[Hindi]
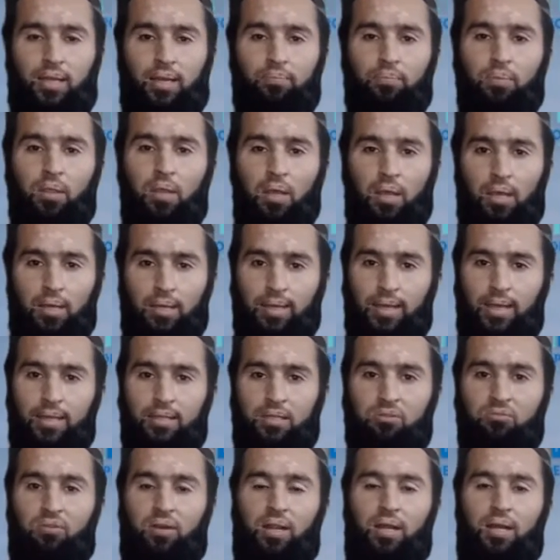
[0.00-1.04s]
हैं
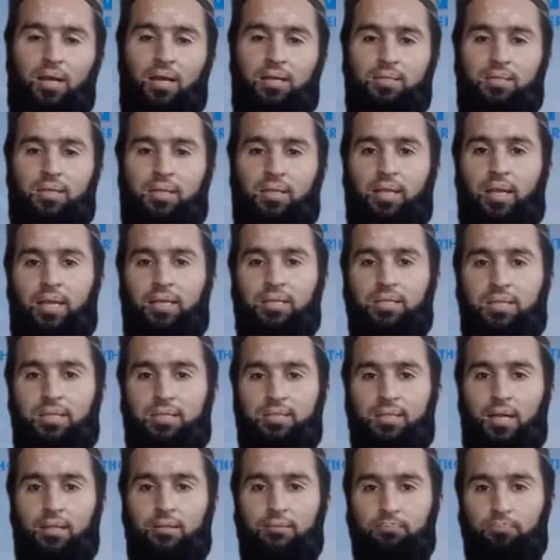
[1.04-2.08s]
गैदरिंग वगैरह कर सकते हैं इसके
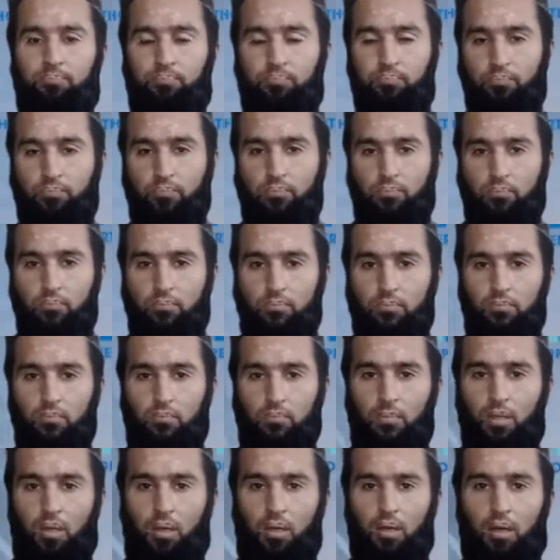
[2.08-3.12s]
साथ
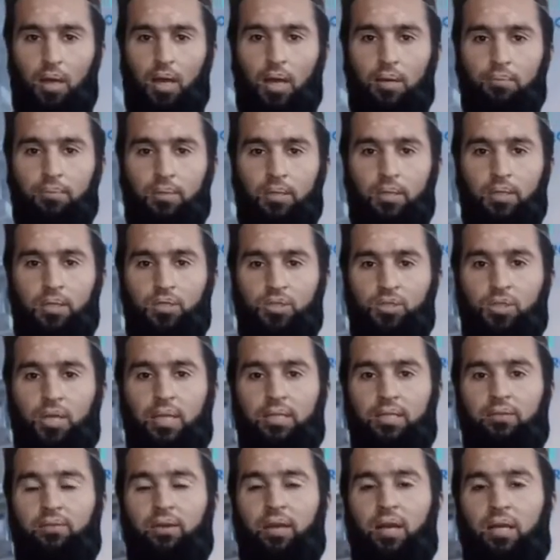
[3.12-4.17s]
आपके
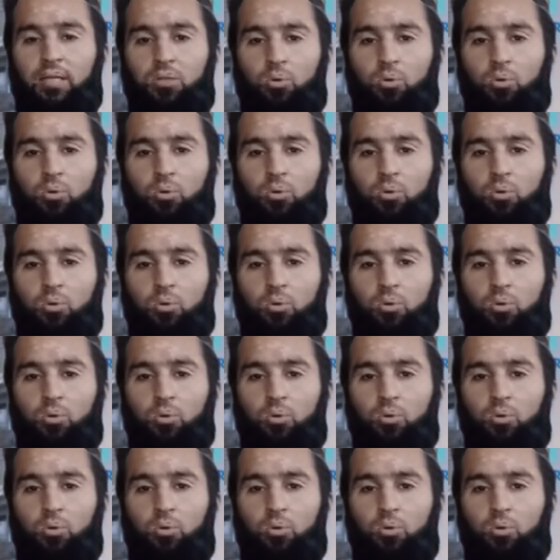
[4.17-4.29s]
शादी ब्याह